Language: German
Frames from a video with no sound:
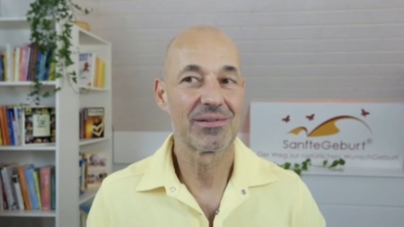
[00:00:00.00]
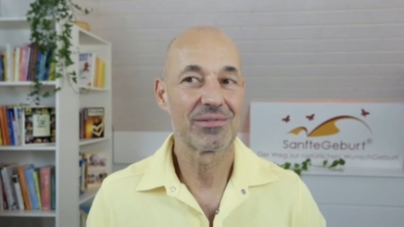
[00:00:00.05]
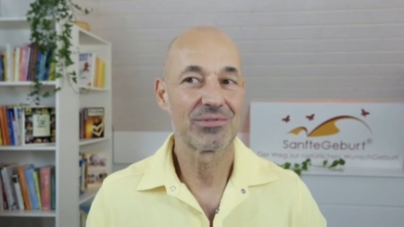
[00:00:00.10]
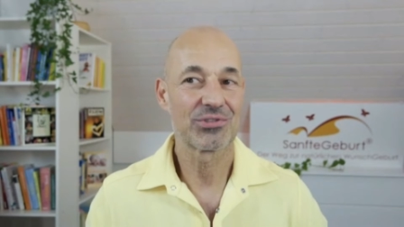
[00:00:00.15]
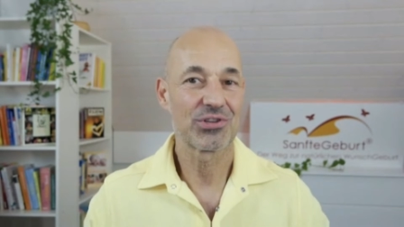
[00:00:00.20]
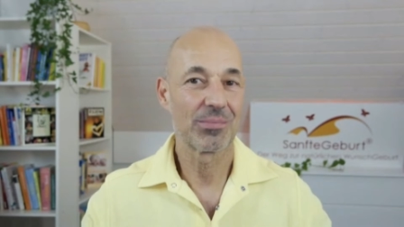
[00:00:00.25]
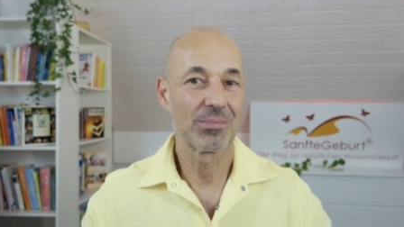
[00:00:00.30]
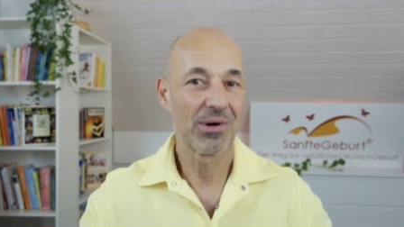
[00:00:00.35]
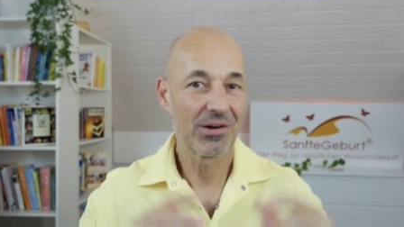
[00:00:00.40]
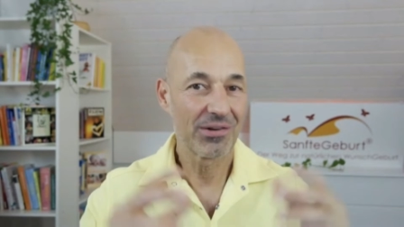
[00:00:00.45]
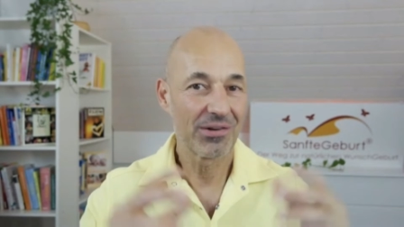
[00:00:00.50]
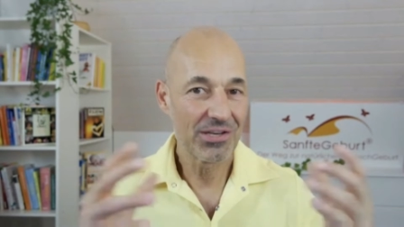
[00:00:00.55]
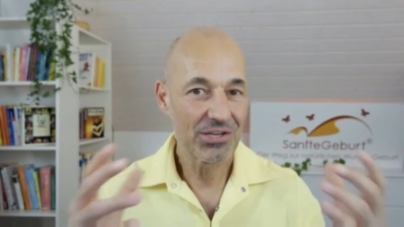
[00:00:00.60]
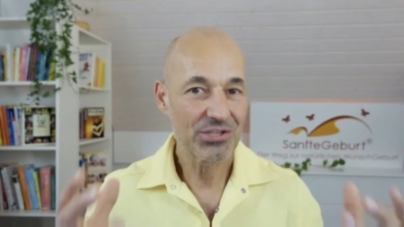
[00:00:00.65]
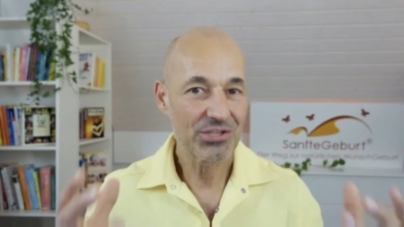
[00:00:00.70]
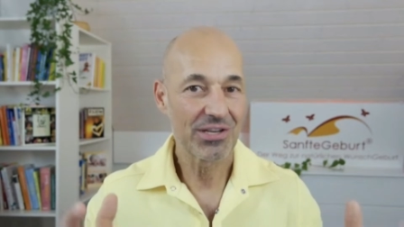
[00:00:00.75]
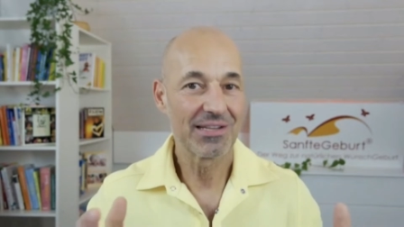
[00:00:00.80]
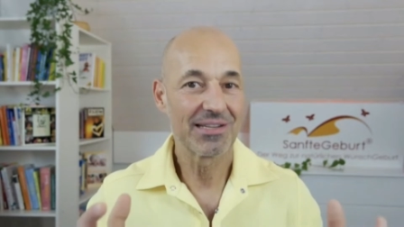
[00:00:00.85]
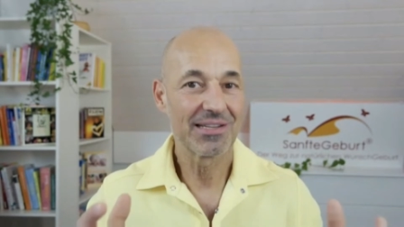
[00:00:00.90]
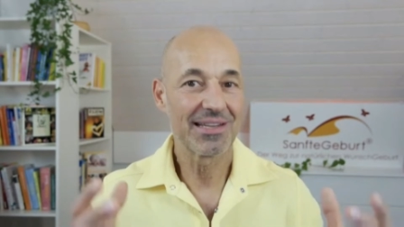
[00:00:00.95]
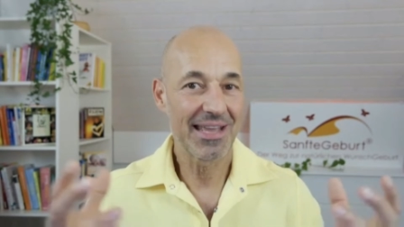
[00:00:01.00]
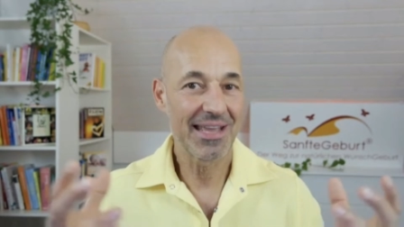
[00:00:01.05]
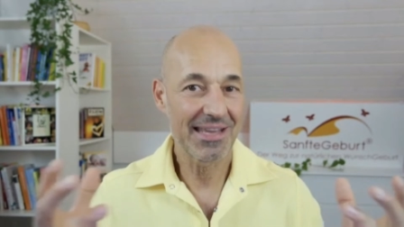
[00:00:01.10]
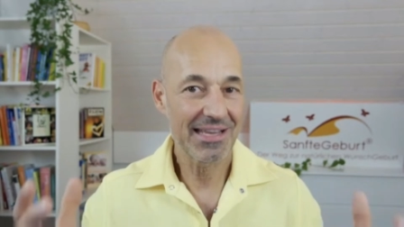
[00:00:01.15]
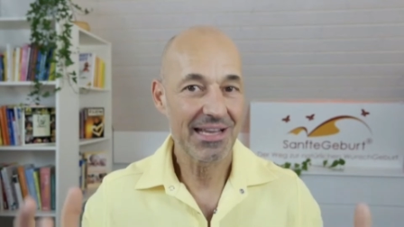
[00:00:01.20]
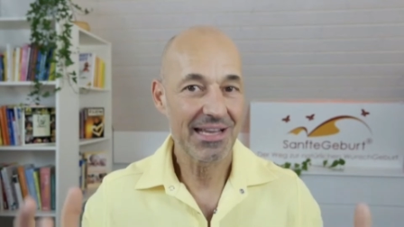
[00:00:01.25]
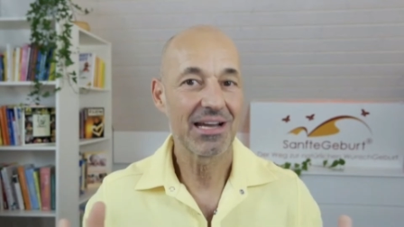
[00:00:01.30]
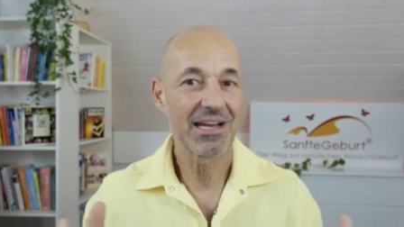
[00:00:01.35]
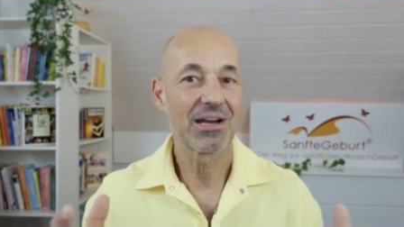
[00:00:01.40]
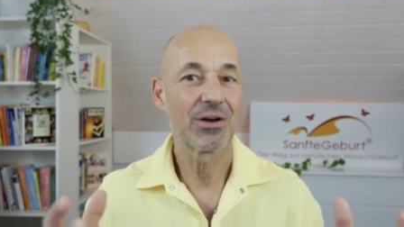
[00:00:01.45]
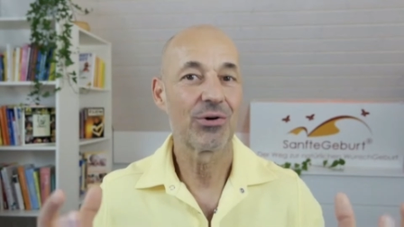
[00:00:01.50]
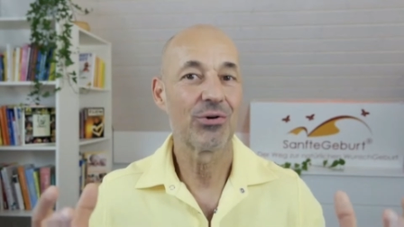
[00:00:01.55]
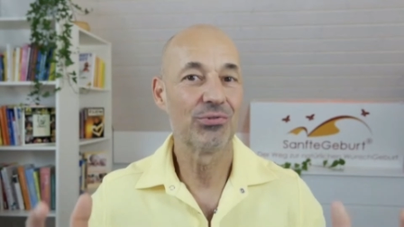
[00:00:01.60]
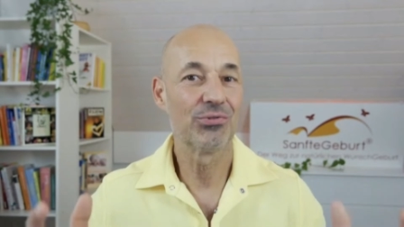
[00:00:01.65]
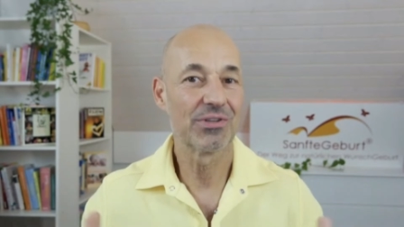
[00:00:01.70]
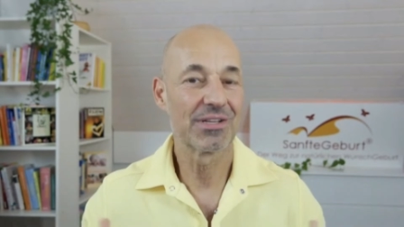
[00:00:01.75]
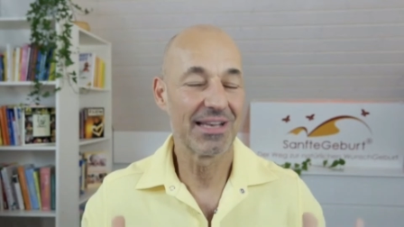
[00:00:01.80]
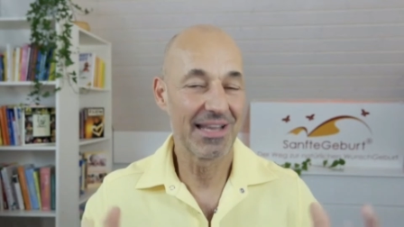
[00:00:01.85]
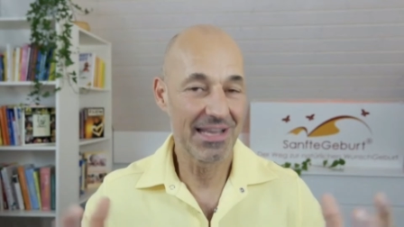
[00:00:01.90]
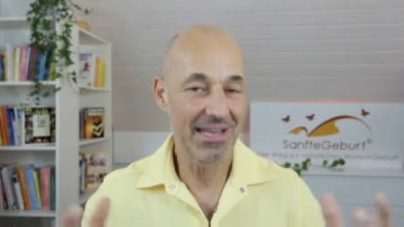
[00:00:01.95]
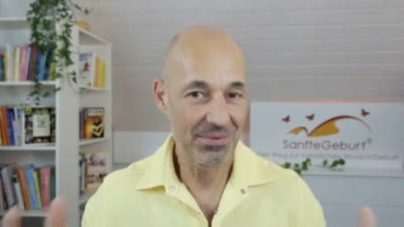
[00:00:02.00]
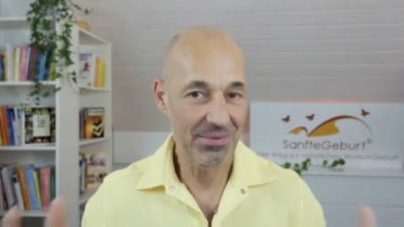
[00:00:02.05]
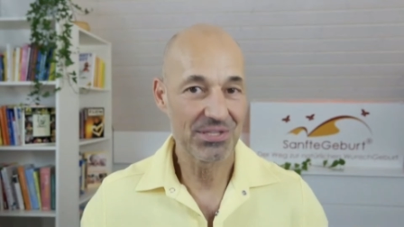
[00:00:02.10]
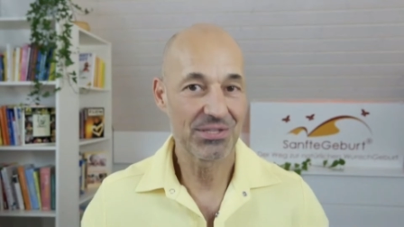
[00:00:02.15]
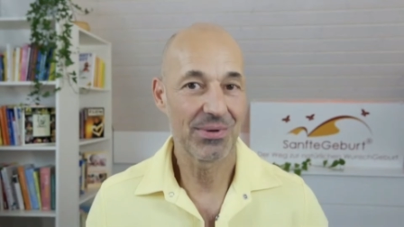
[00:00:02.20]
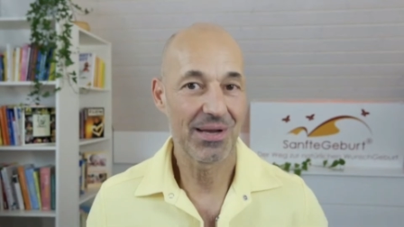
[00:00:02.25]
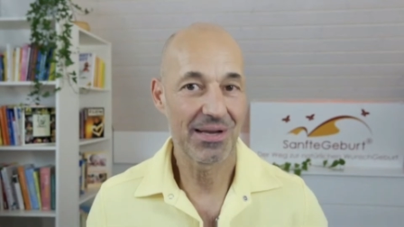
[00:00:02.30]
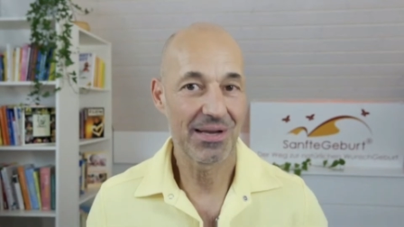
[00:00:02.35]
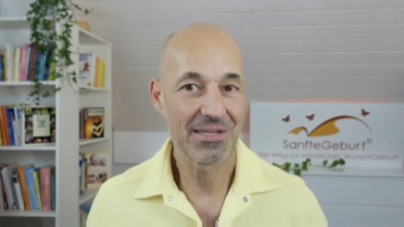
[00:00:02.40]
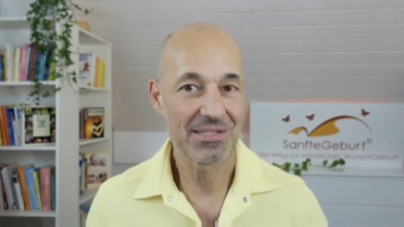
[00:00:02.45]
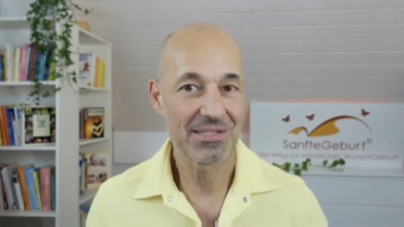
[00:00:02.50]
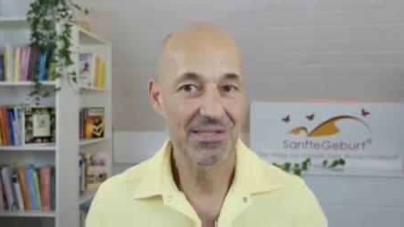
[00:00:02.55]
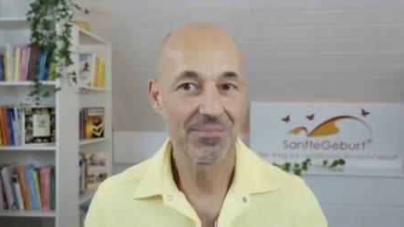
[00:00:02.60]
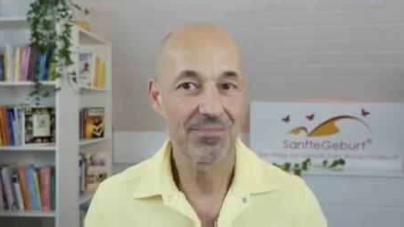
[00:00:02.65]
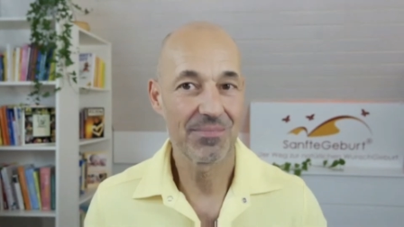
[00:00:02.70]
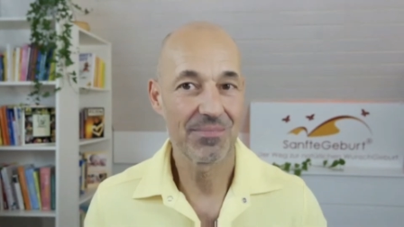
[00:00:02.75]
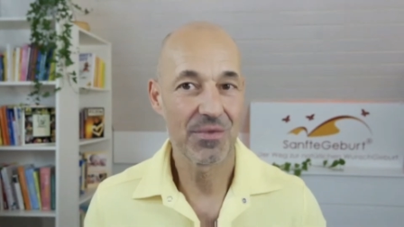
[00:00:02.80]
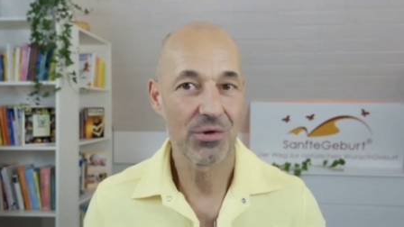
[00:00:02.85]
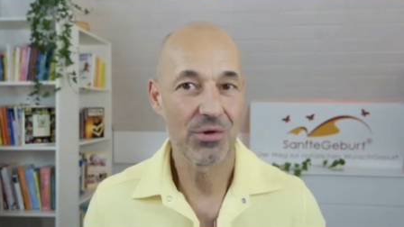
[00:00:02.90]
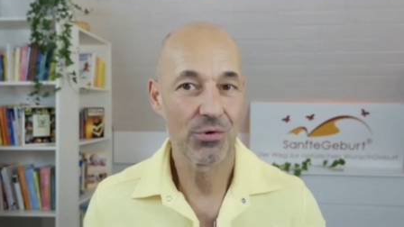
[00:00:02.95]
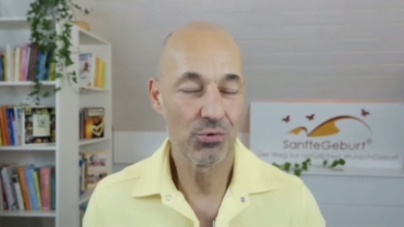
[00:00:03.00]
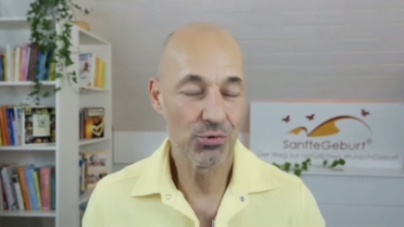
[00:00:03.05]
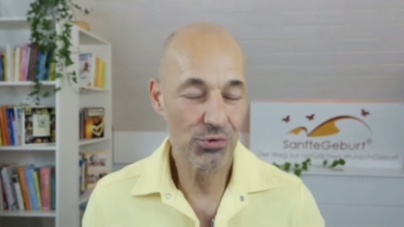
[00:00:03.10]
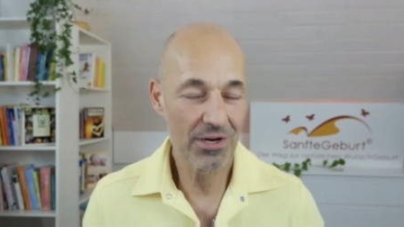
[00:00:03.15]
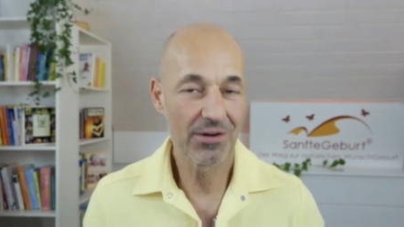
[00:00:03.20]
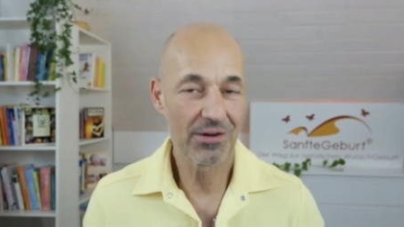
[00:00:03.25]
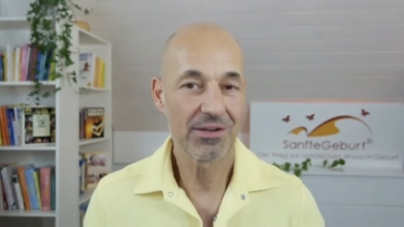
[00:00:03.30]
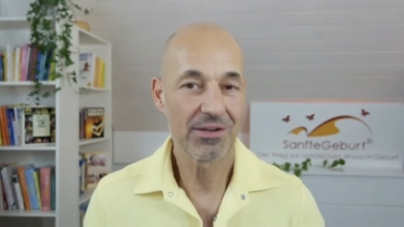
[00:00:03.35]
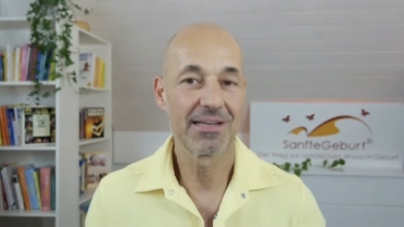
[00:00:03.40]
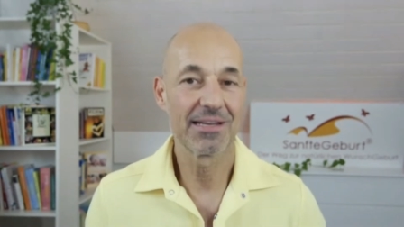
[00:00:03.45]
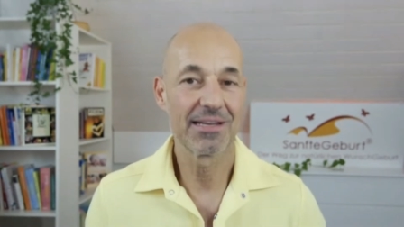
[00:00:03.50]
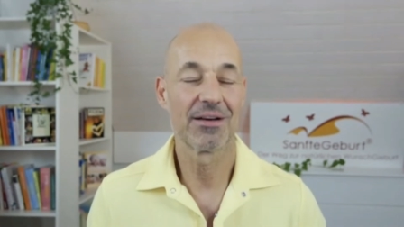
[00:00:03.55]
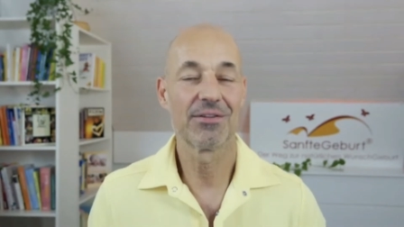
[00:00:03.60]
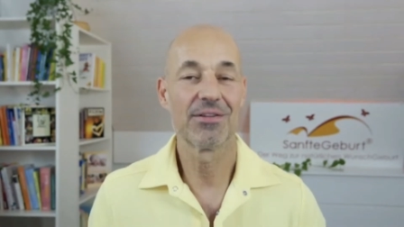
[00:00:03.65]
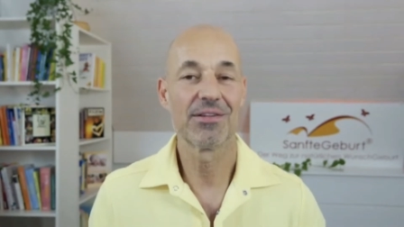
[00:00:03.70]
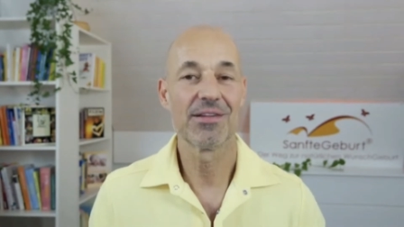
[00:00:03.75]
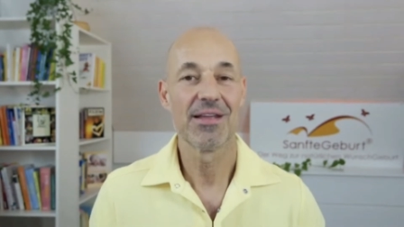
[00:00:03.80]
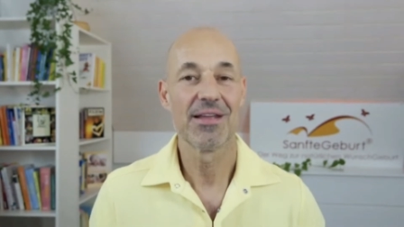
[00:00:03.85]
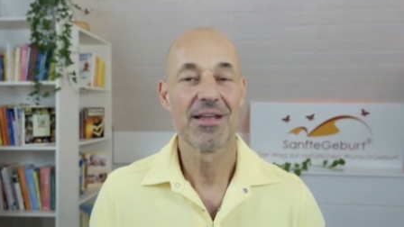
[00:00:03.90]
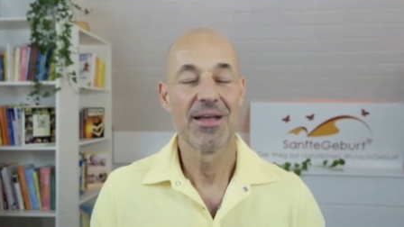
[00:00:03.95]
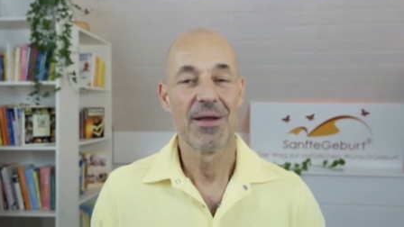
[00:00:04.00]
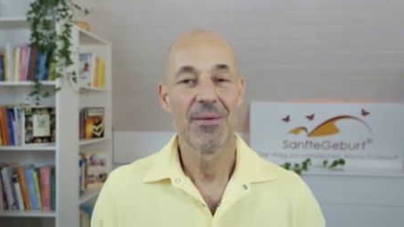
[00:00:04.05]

schamanische Denk- und Lebensweise, Huna genannt.